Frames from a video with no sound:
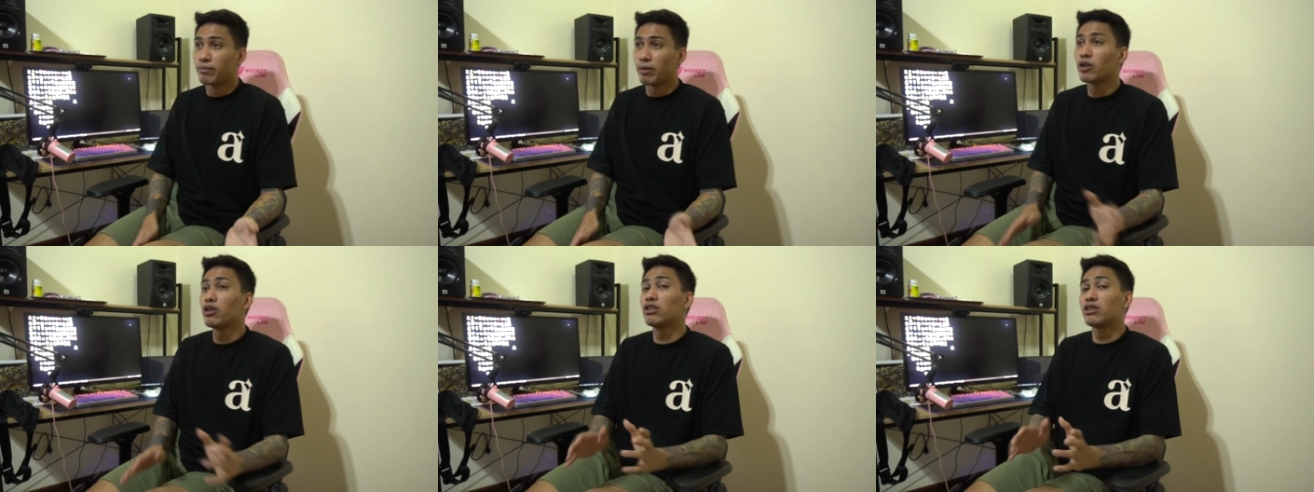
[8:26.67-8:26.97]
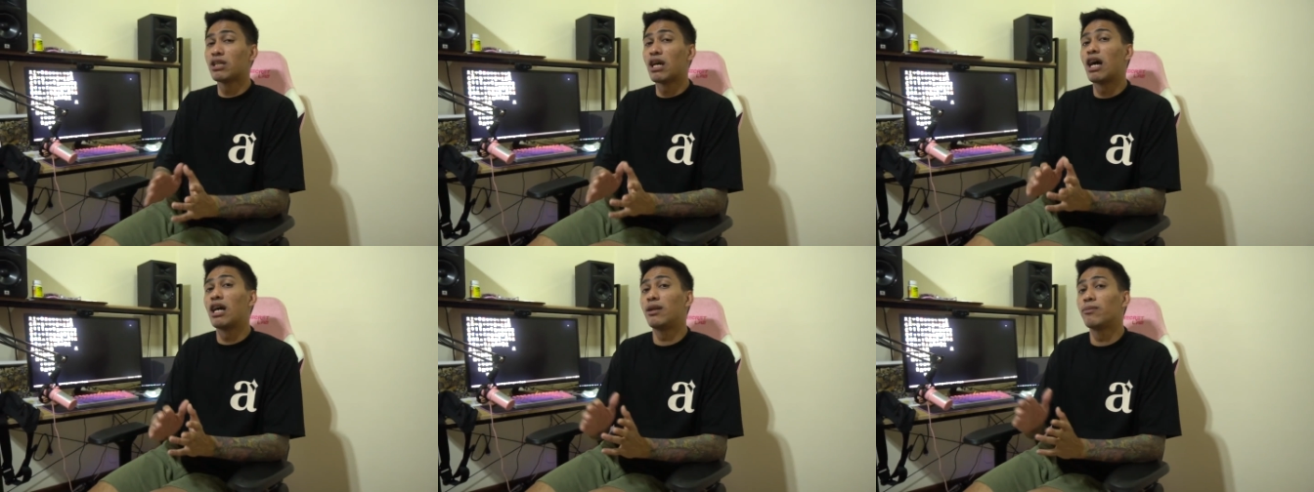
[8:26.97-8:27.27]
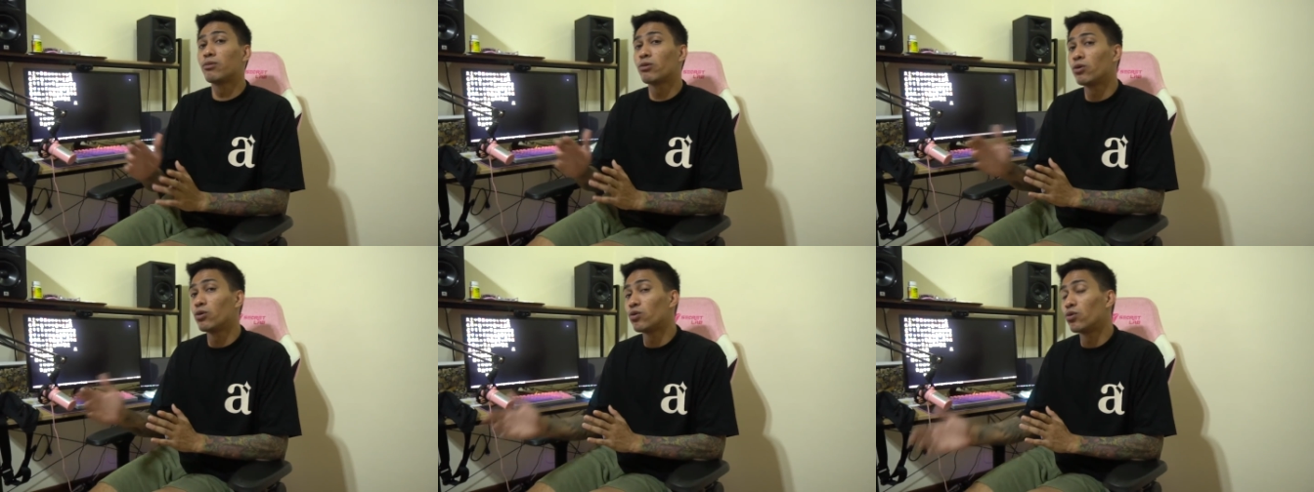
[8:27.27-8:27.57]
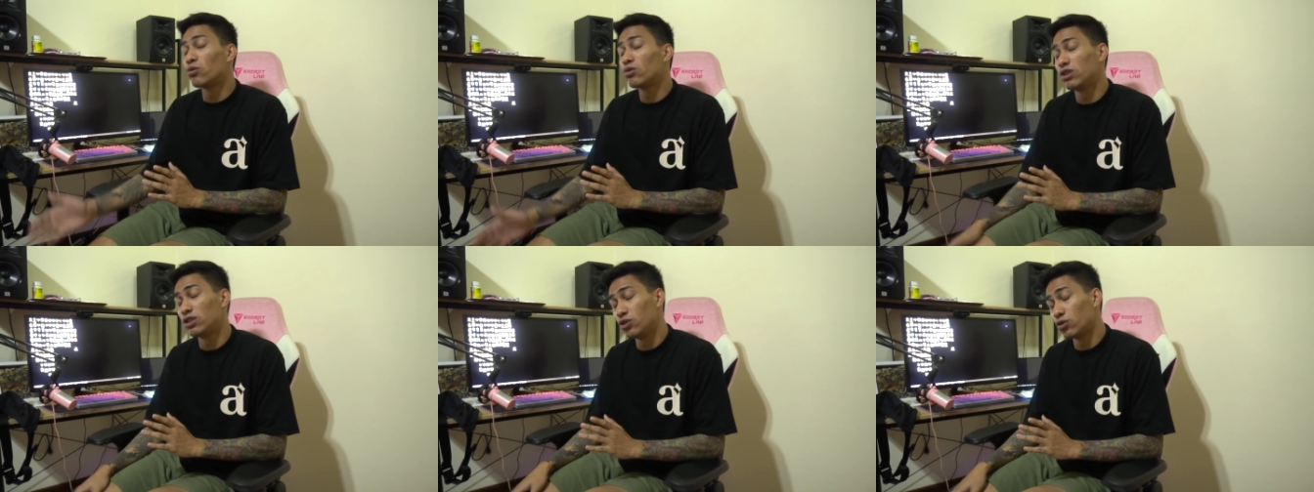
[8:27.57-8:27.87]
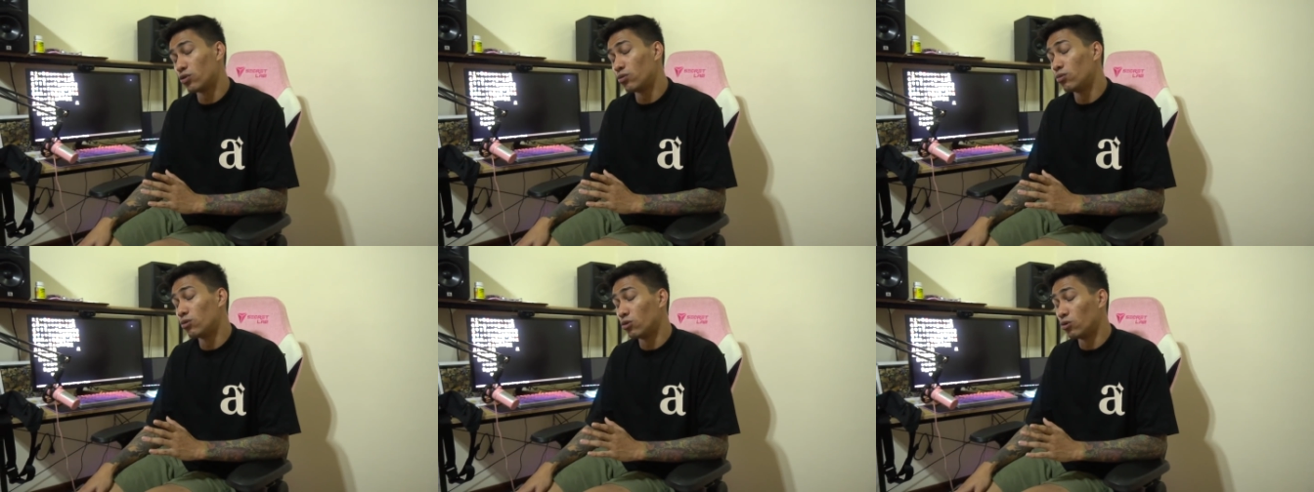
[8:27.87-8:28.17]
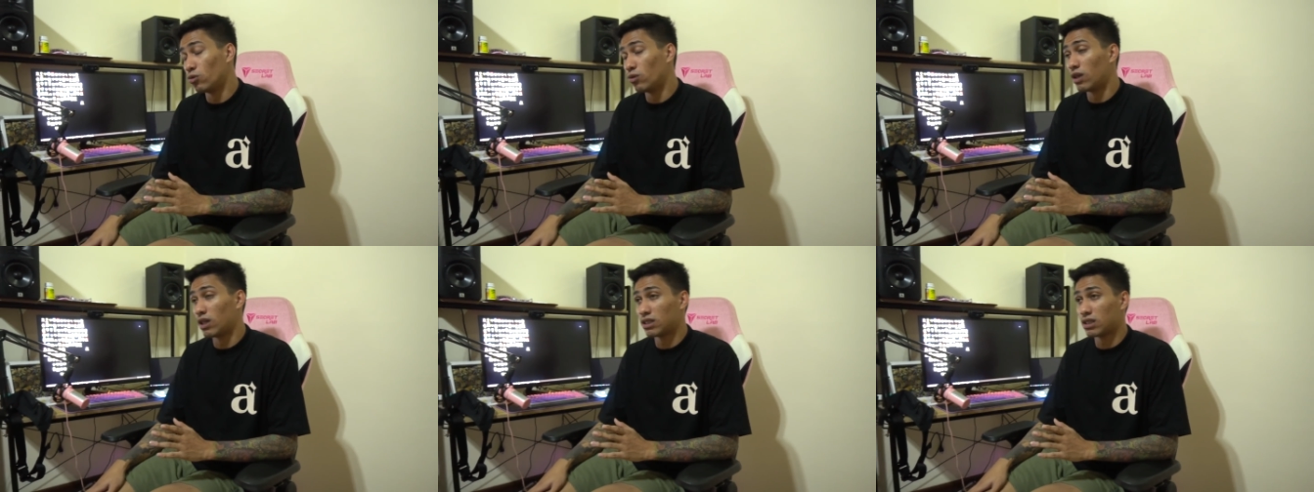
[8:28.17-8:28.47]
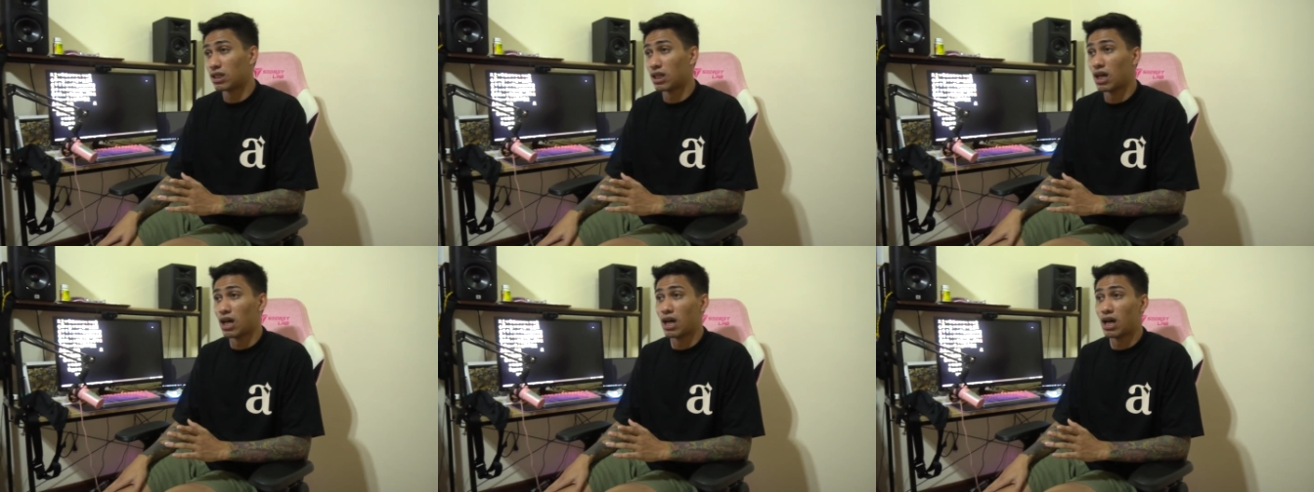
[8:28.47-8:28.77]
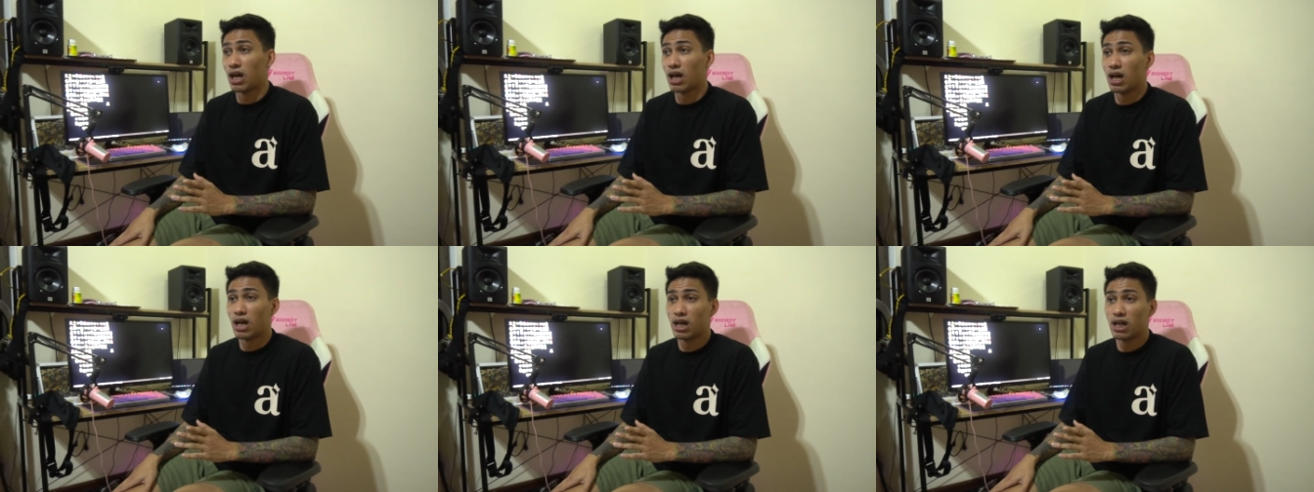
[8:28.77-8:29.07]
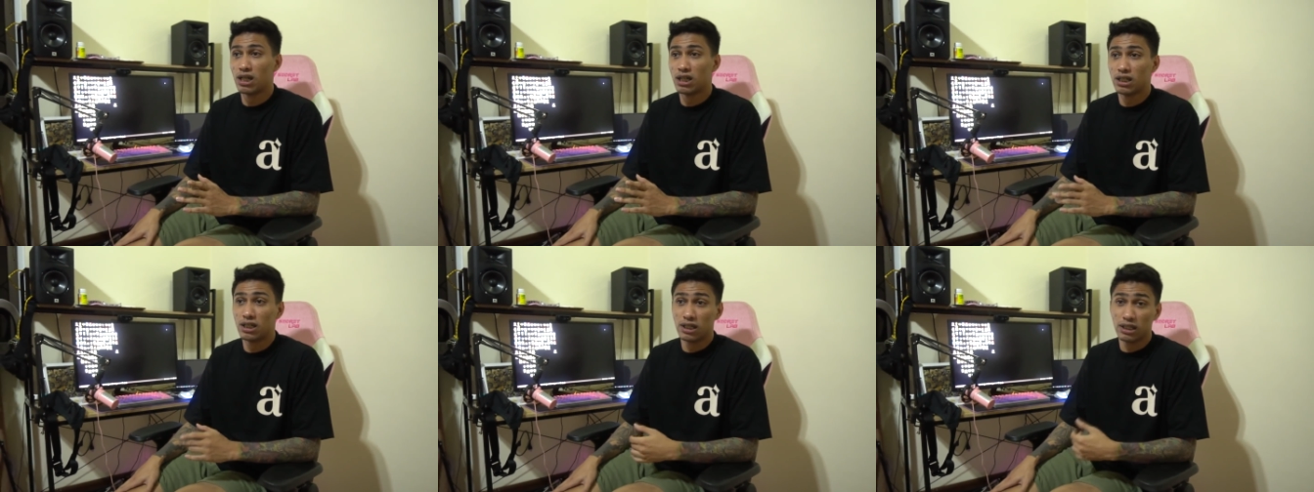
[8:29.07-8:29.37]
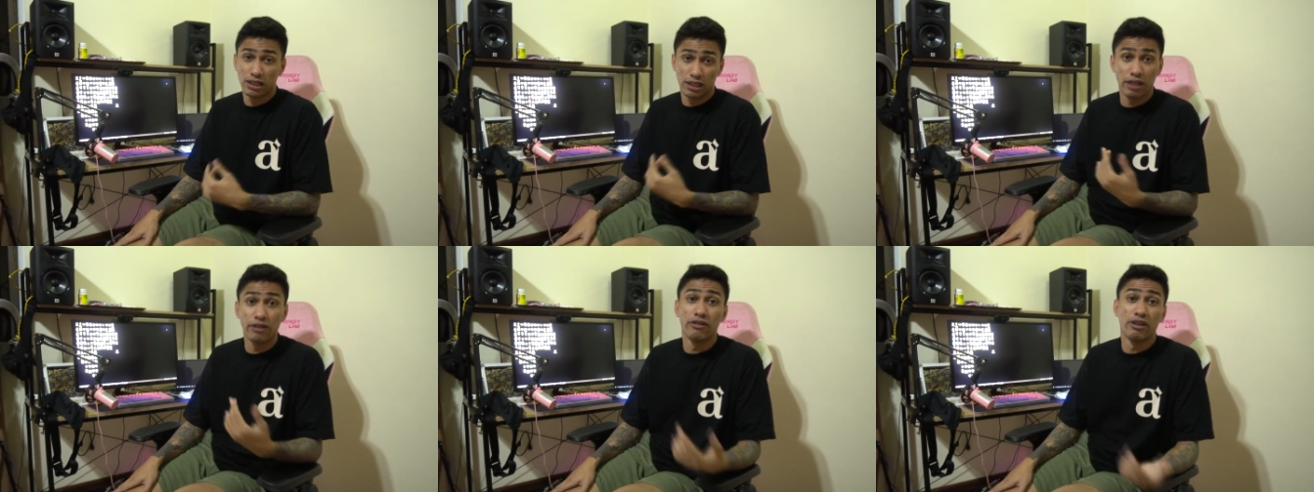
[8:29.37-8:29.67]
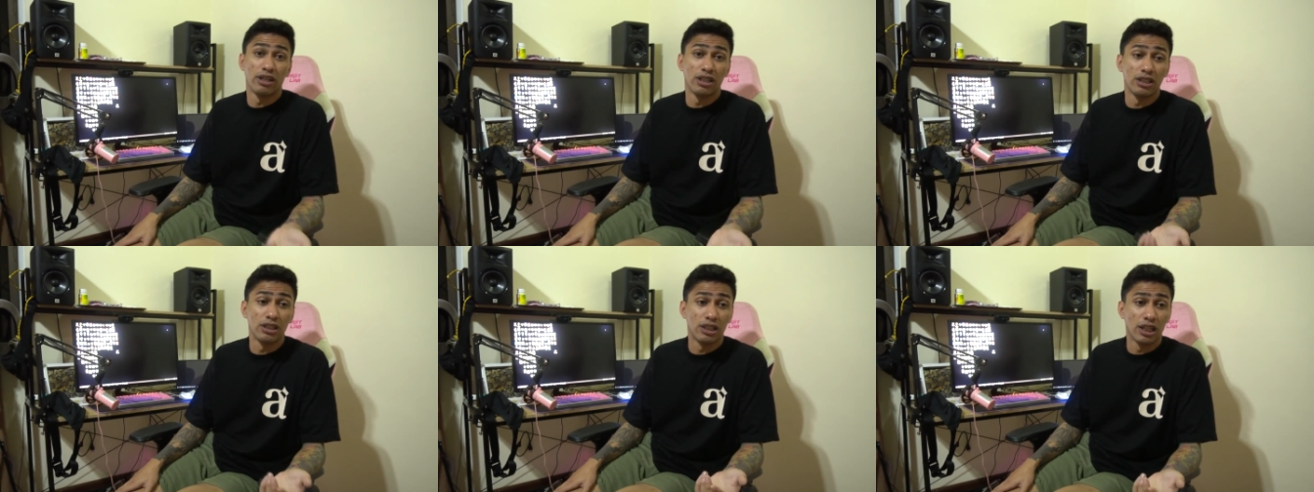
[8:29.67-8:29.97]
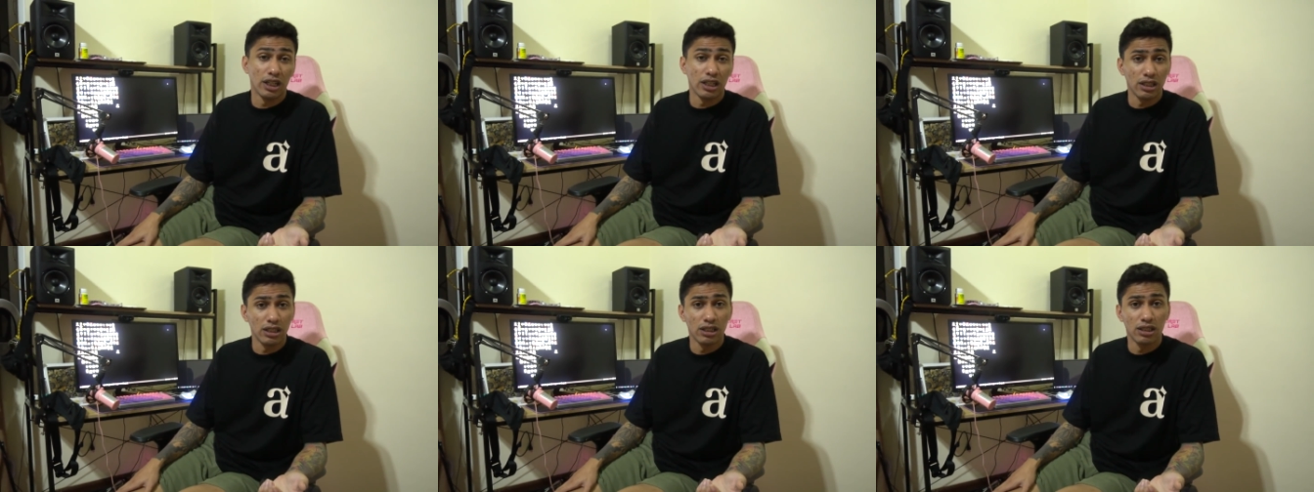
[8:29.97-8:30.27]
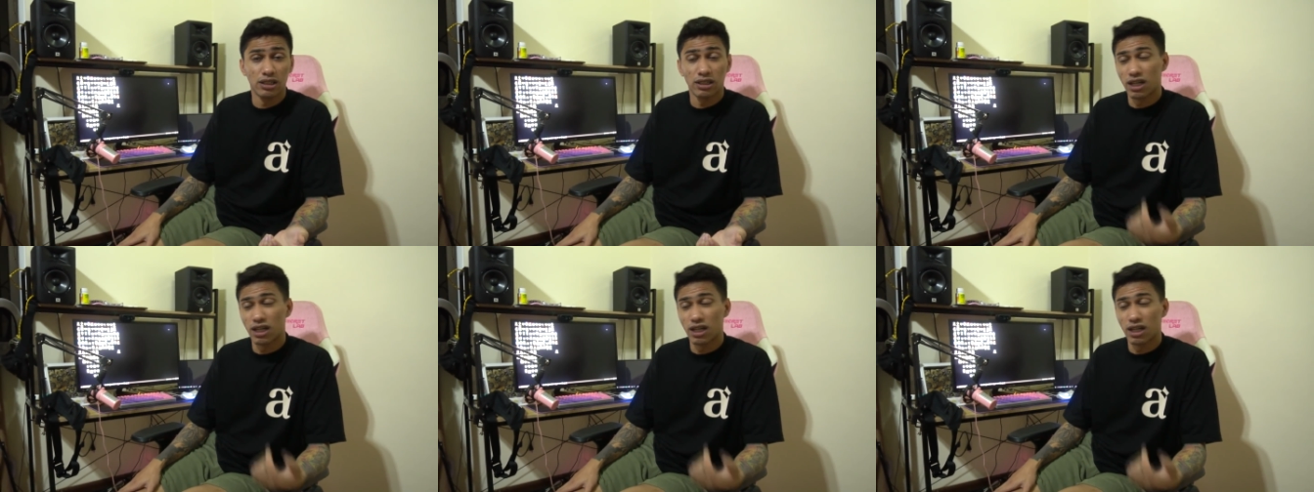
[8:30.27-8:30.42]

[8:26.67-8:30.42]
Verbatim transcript: Pero isa alam ko kung sino kumukuha sa kay Renny J.